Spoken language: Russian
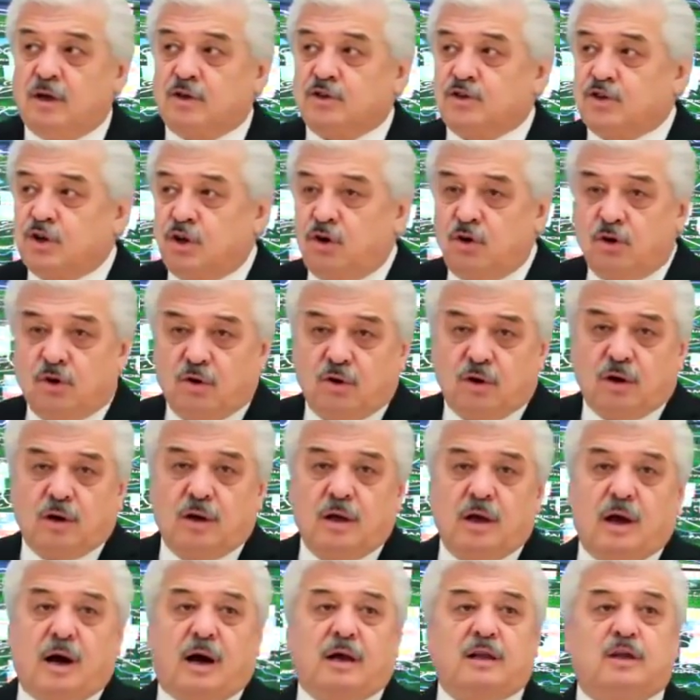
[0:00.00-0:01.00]
Жилье,
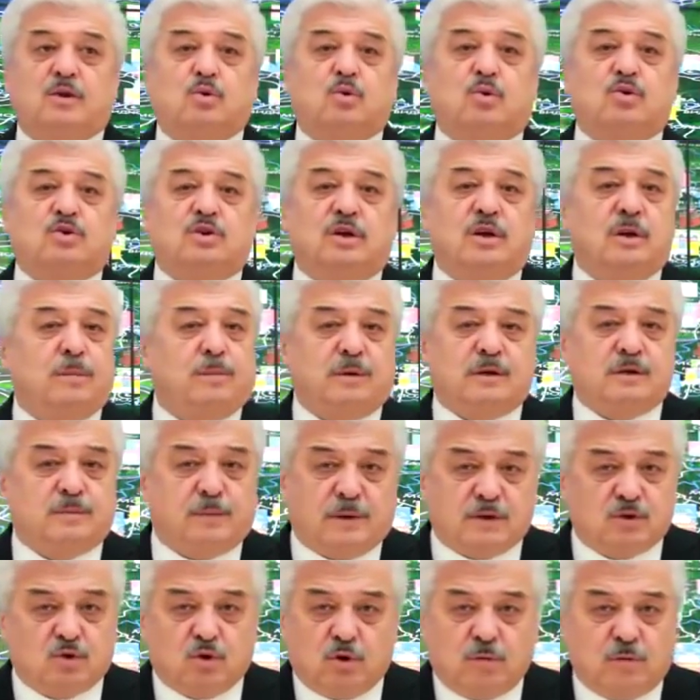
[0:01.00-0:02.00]
она тоже не
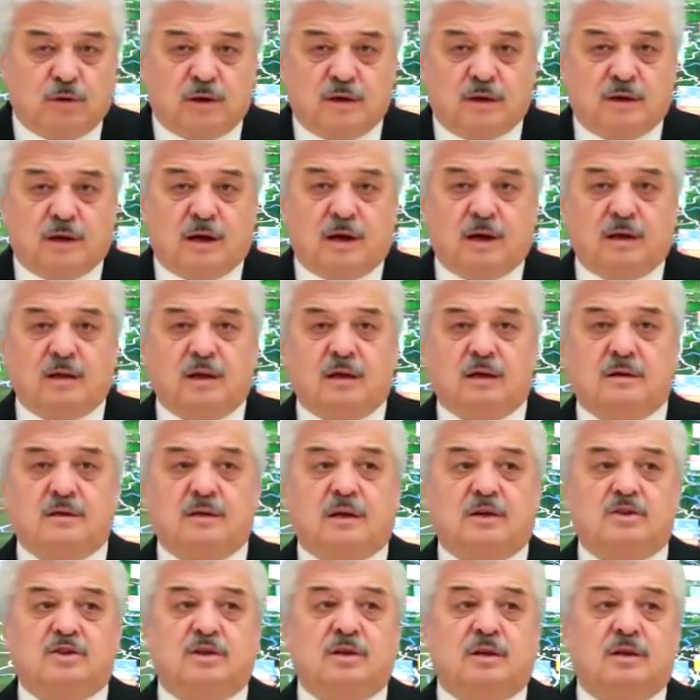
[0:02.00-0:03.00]
приспособлена. Она,
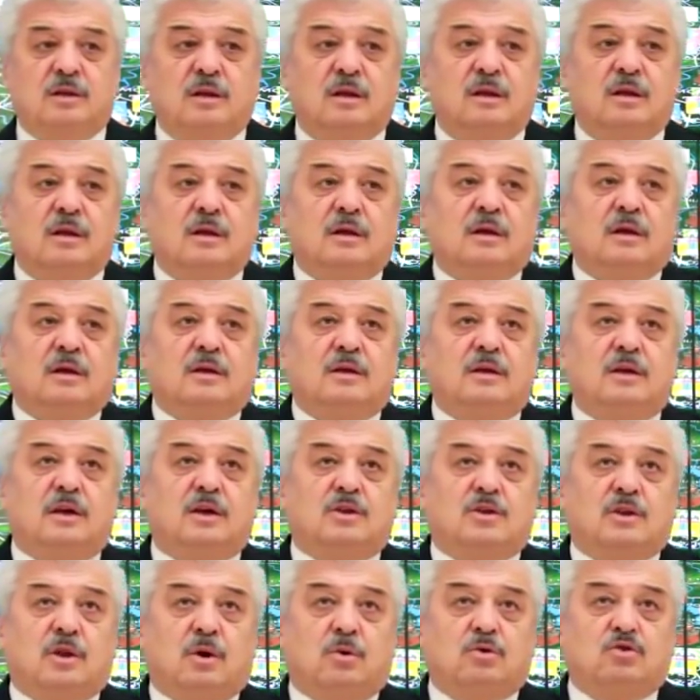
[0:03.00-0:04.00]
значит,
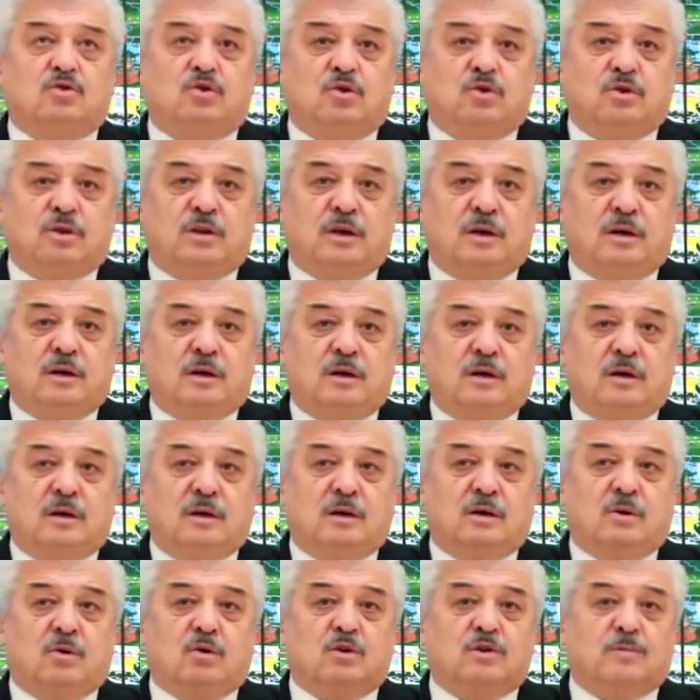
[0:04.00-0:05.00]
нет на учете
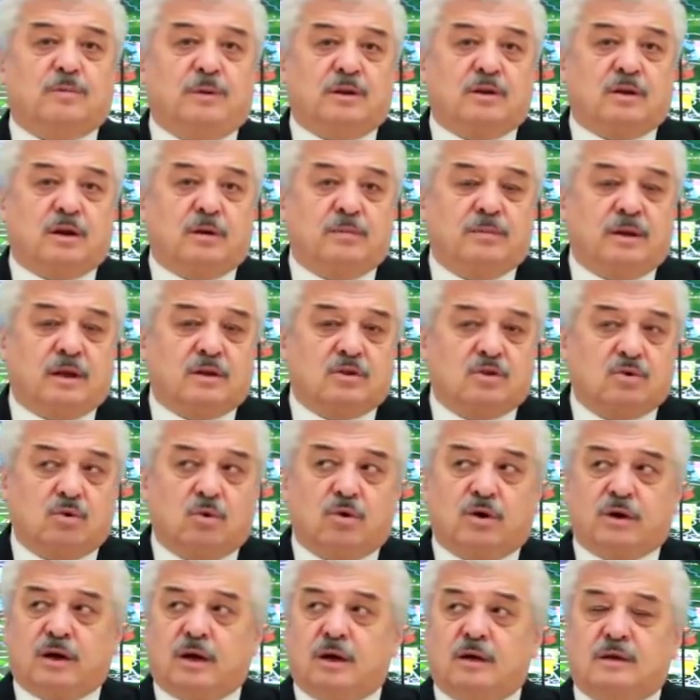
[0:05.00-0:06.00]
э,
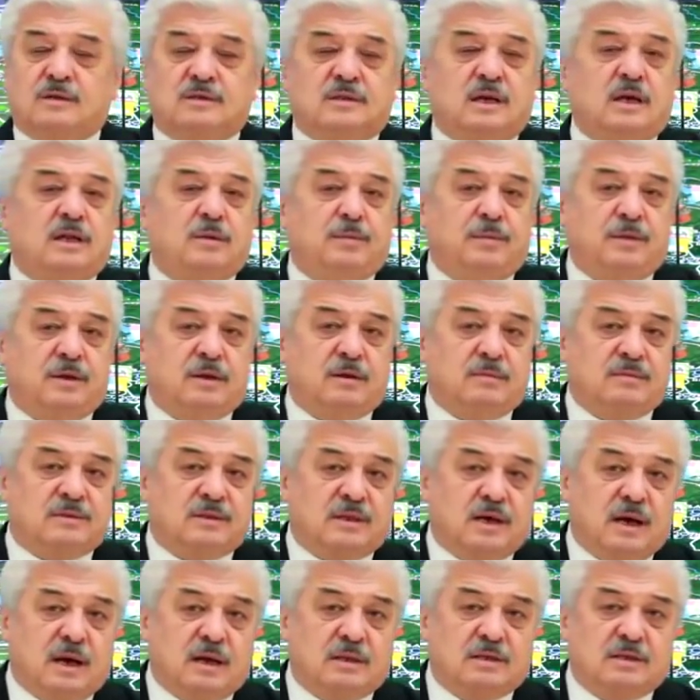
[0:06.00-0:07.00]
Роспотребнадзоре,
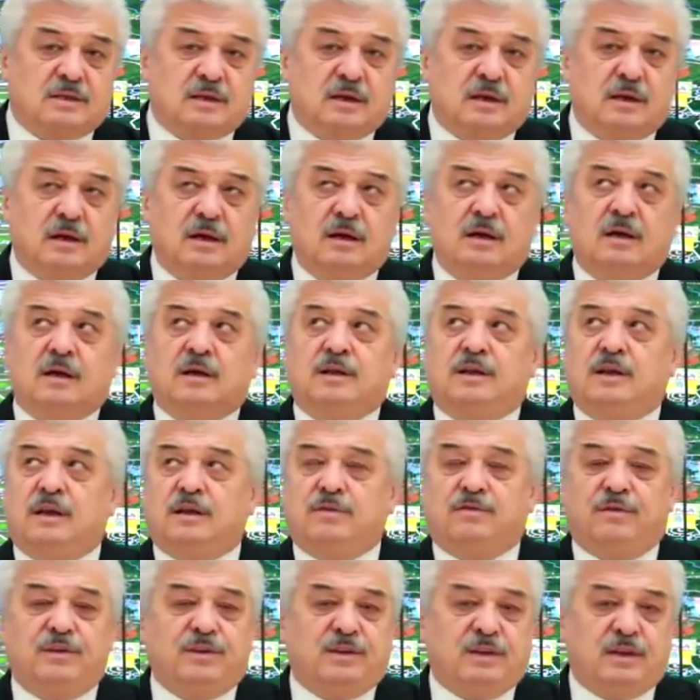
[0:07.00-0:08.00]
санэпидемстанции,
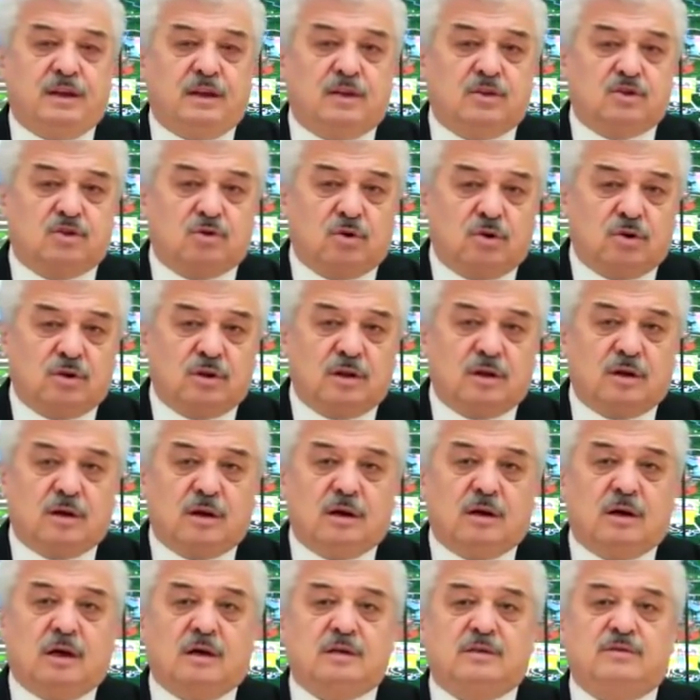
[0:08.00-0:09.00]
нет
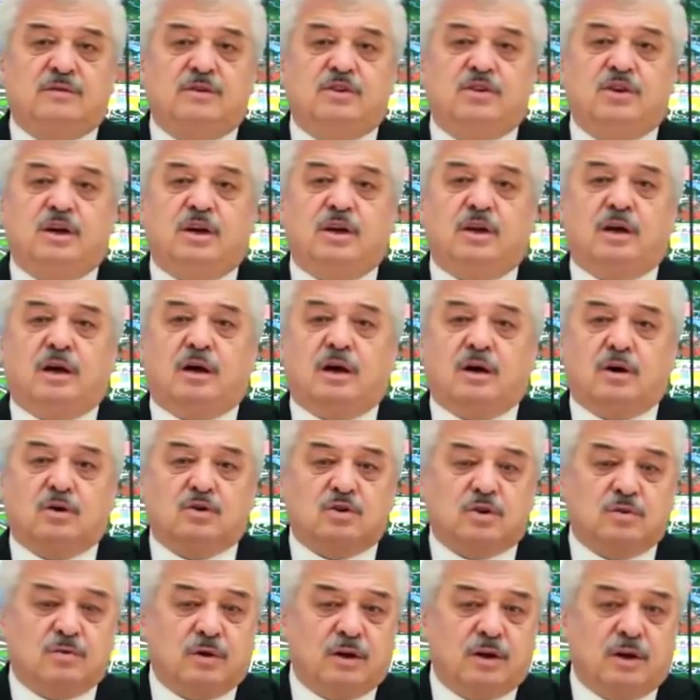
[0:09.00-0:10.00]
вентиляционного э, освещения
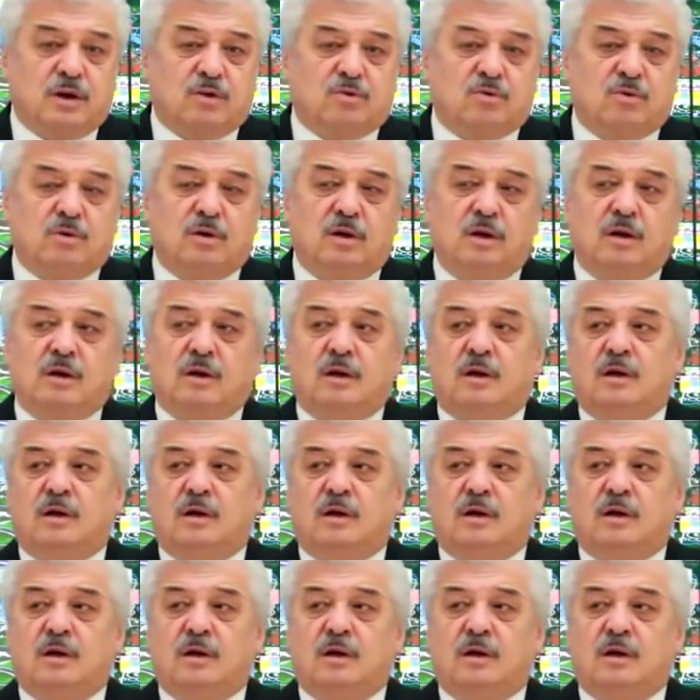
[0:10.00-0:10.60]
хорошего нету.